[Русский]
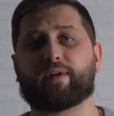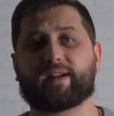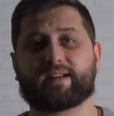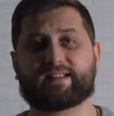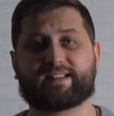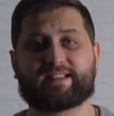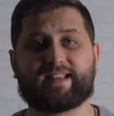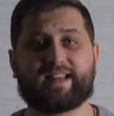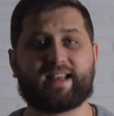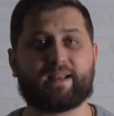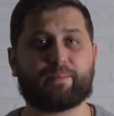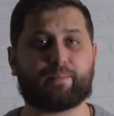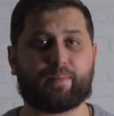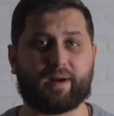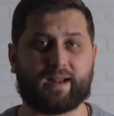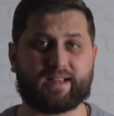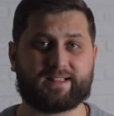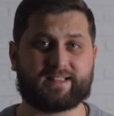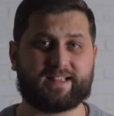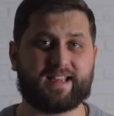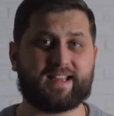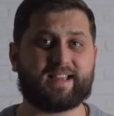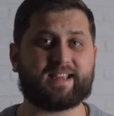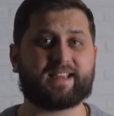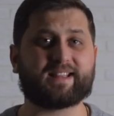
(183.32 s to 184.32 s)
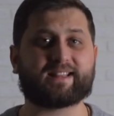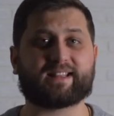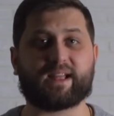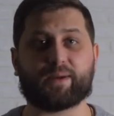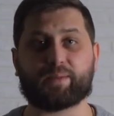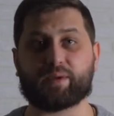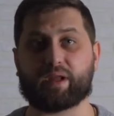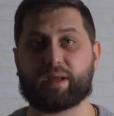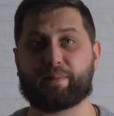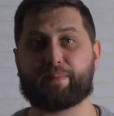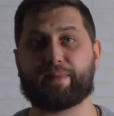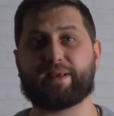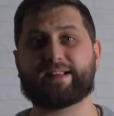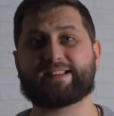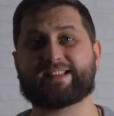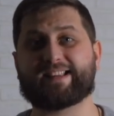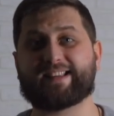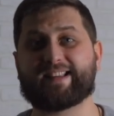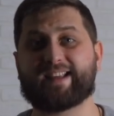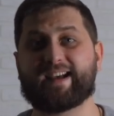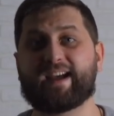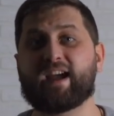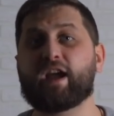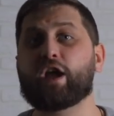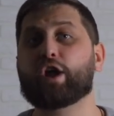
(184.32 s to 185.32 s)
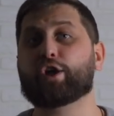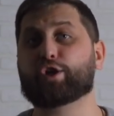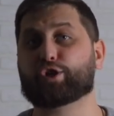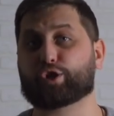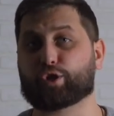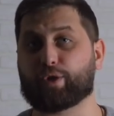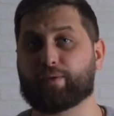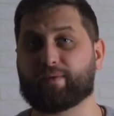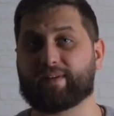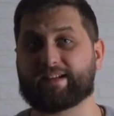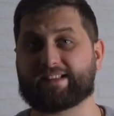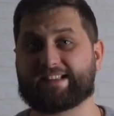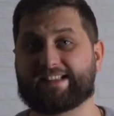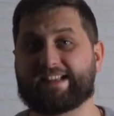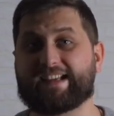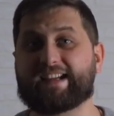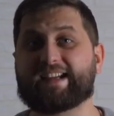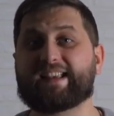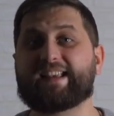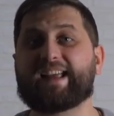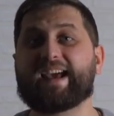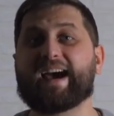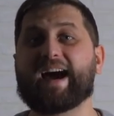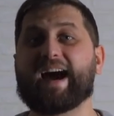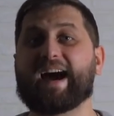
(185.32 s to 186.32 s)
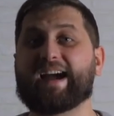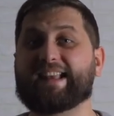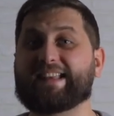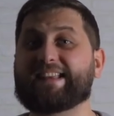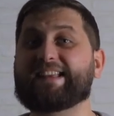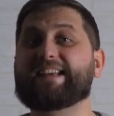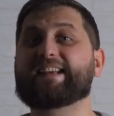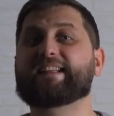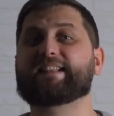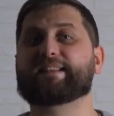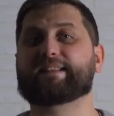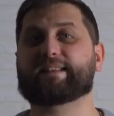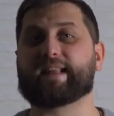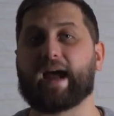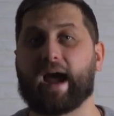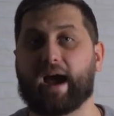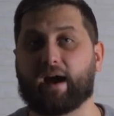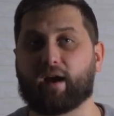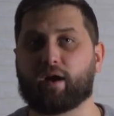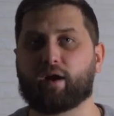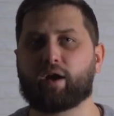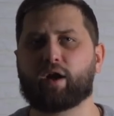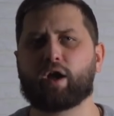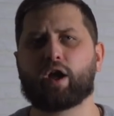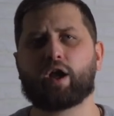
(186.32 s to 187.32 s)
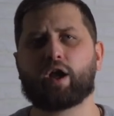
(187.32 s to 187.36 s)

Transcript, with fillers: в разделе про деньги там написано, что возникли они так.